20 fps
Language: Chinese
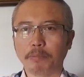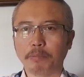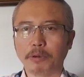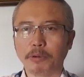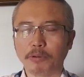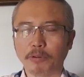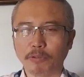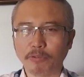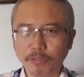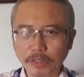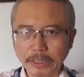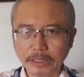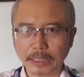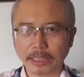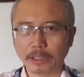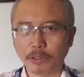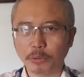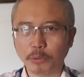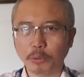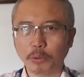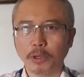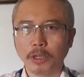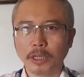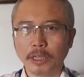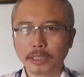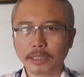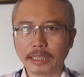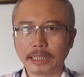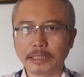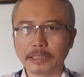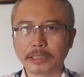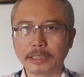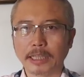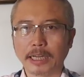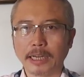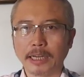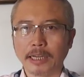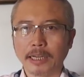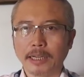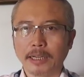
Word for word: 朋友非常的多，但是呢。